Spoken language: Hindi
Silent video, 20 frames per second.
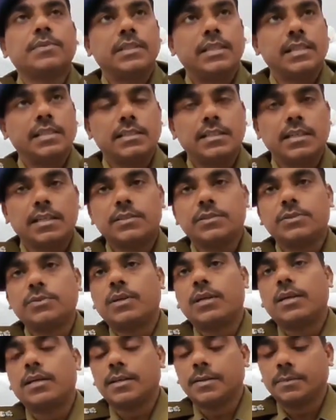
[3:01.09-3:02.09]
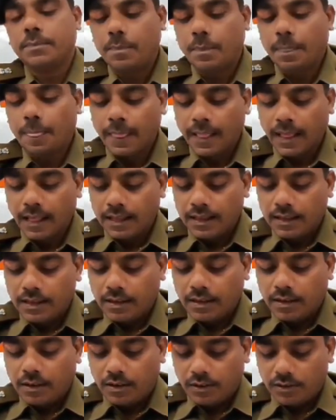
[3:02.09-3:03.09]
जेल जा चुका है
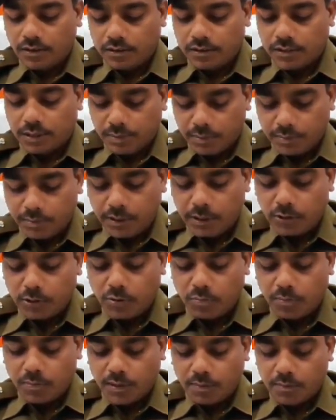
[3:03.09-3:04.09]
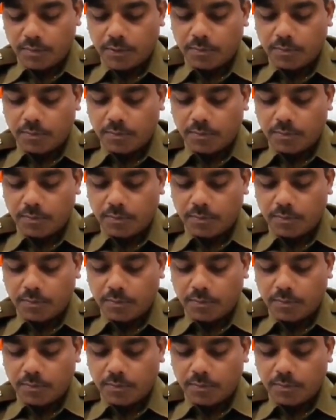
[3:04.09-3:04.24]
और सभी बिंदुओं पर